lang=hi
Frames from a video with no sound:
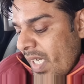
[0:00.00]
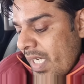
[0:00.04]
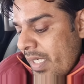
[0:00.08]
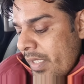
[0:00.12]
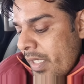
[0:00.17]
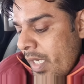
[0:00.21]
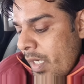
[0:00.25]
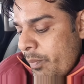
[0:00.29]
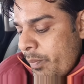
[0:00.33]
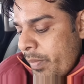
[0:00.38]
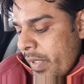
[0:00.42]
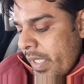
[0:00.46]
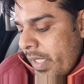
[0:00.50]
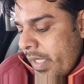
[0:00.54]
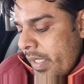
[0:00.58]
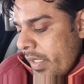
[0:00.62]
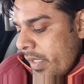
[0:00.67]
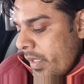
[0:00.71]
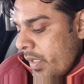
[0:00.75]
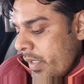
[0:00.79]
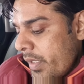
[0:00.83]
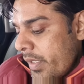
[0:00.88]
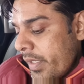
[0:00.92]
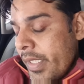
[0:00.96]
यहाँ पे
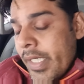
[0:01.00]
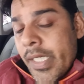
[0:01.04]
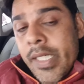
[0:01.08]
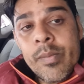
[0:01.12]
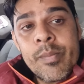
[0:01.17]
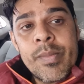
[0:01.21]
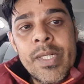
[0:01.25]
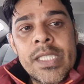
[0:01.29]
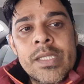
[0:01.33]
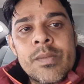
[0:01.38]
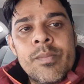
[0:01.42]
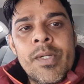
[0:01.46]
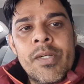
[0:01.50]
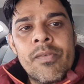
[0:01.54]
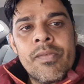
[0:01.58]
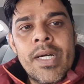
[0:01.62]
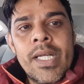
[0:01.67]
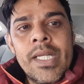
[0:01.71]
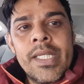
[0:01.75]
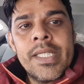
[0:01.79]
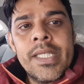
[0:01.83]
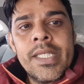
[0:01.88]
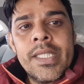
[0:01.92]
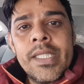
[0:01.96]
गेट पास
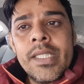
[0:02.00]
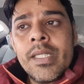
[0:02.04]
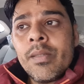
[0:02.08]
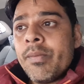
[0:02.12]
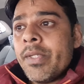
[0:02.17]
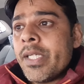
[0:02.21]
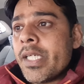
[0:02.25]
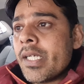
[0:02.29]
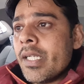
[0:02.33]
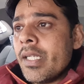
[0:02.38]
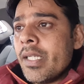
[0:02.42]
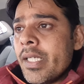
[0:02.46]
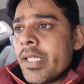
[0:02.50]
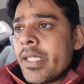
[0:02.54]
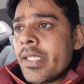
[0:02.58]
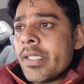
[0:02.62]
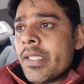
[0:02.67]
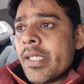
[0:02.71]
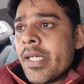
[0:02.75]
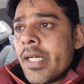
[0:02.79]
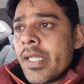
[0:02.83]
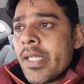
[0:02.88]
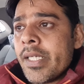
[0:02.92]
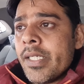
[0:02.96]
बनवा लिया है अब निकलने की
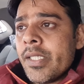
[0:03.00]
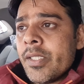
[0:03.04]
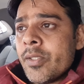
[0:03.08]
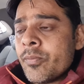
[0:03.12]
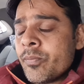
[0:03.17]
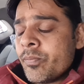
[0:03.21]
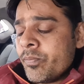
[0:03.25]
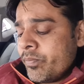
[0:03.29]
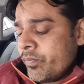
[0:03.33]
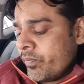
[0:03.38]
तैयारी है